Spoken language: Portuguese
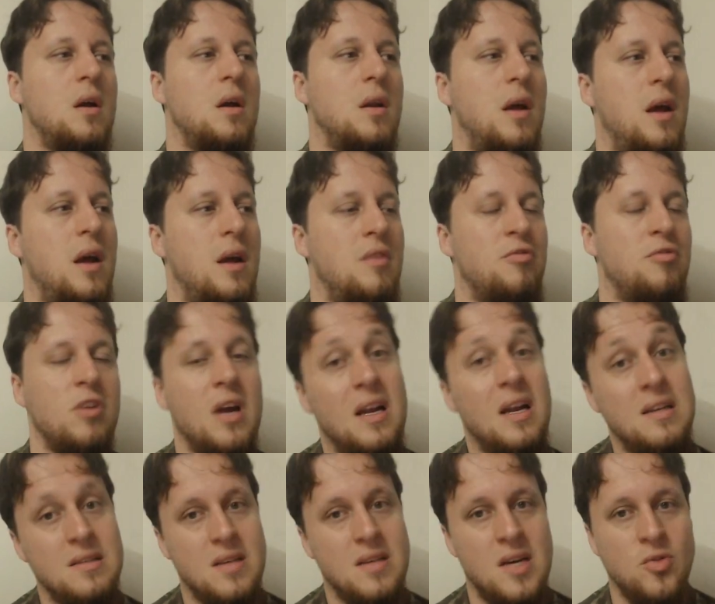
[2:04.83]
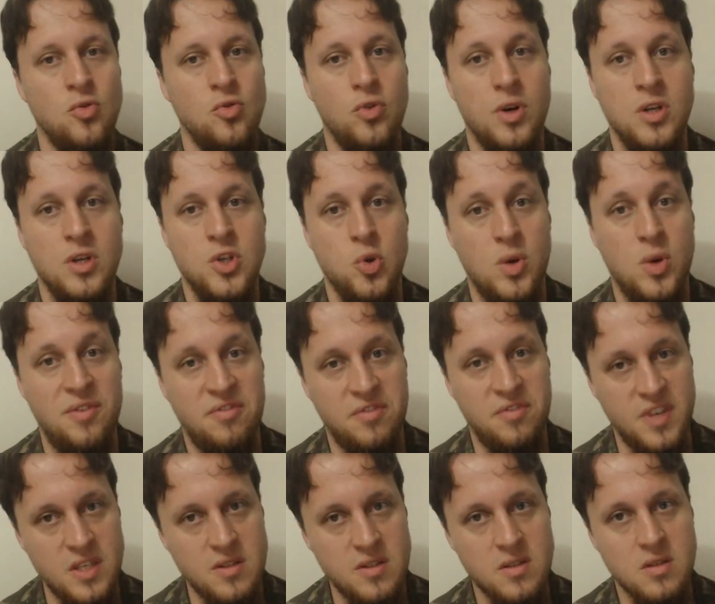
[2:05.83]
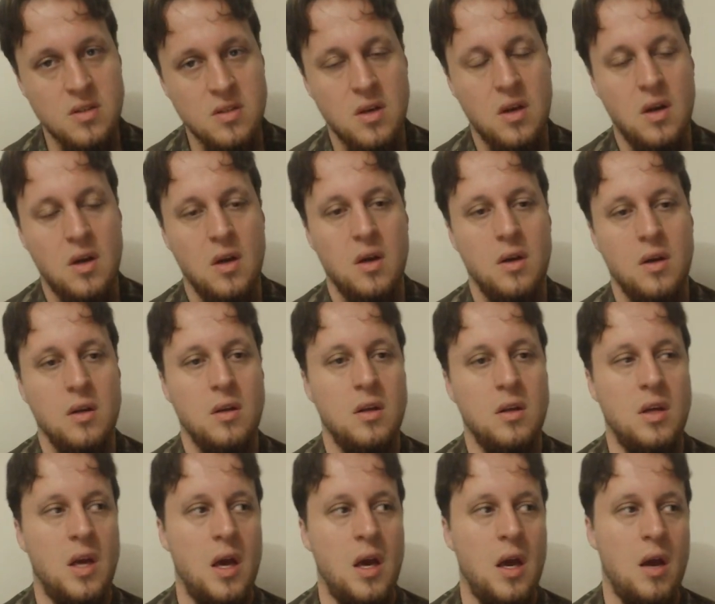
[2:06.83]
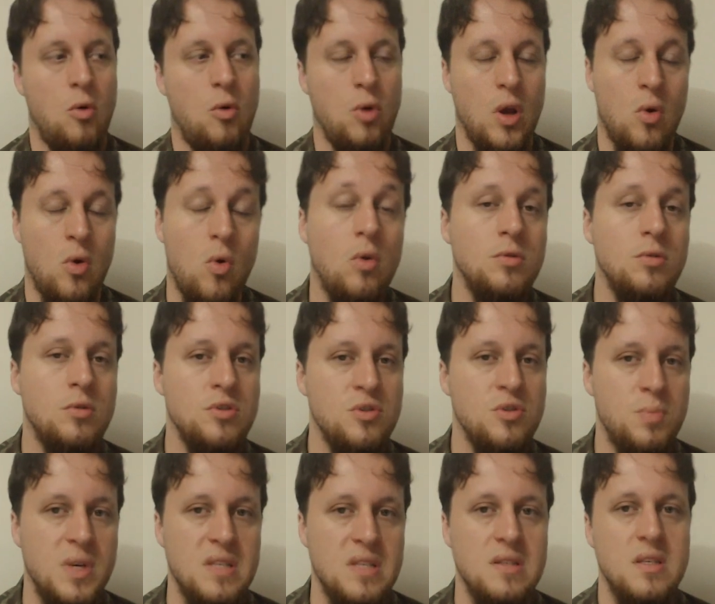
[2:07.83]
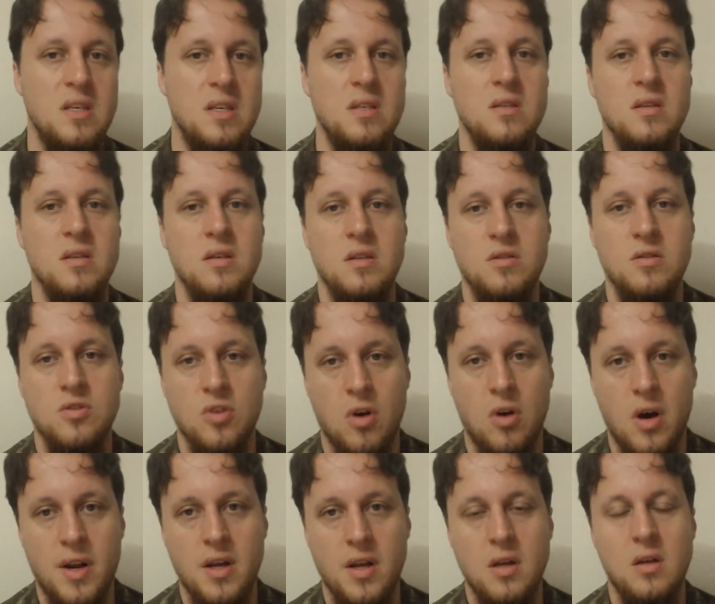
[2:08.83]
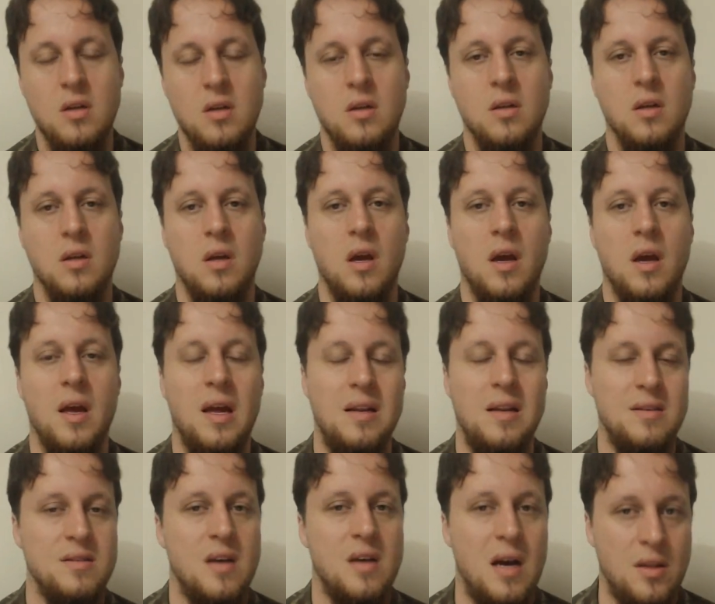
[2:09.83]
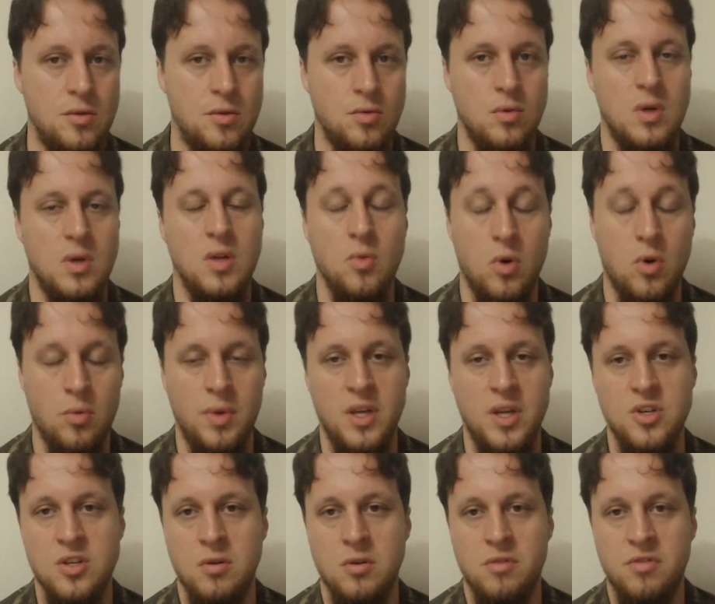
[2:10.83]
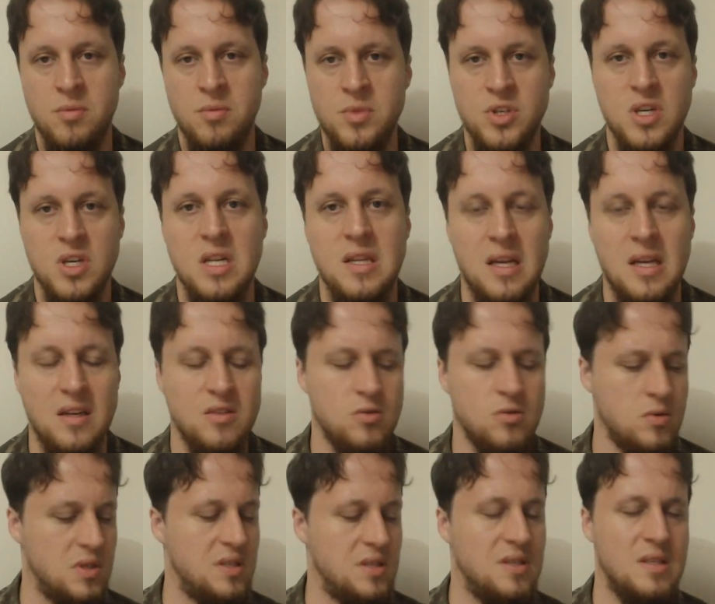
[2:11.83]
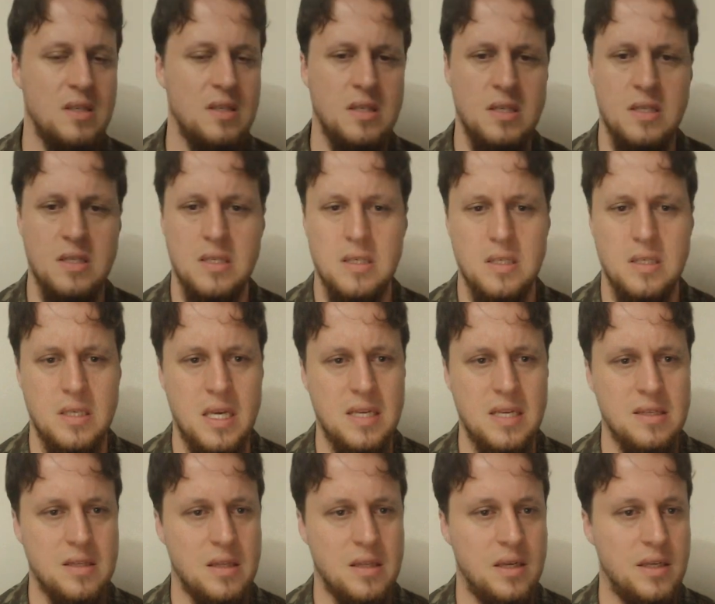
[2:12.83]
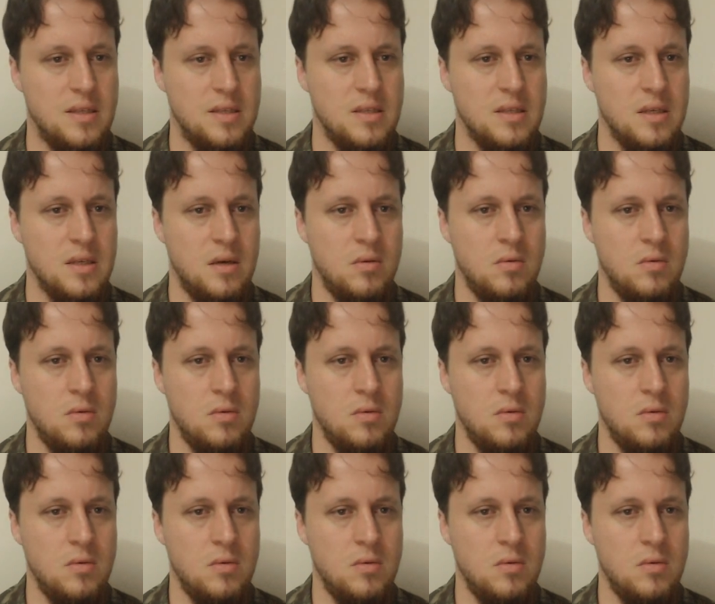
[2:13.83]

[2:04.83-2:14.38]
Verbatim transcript: Né, ele foi realizado durante o EFIS, que é o Encontro de Pesquisa e História que é realizado anualmente no FMG, ele está na sua sexta edição.